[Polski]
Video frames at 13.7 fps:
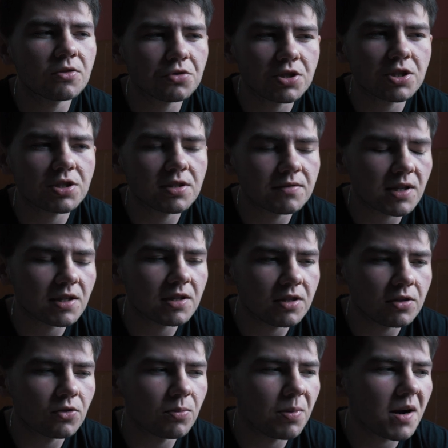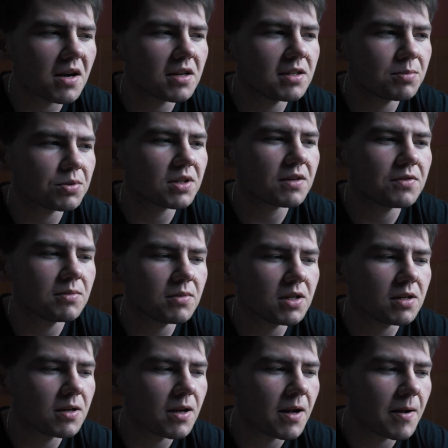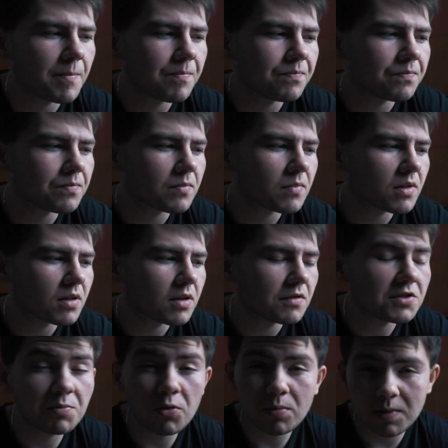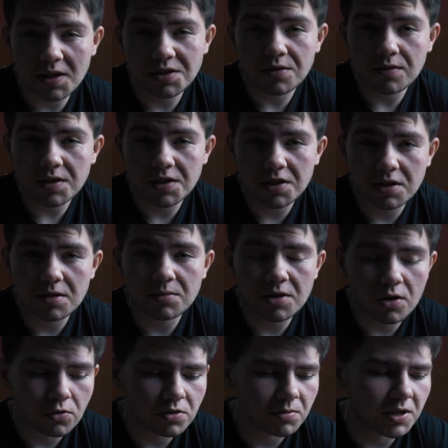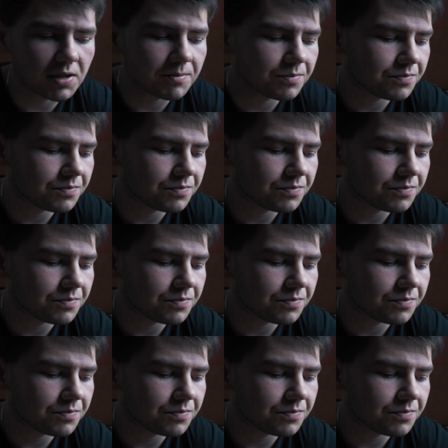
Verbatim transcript: korzyści w takich grupach i potrafimy współpracować z innymi ludźmi.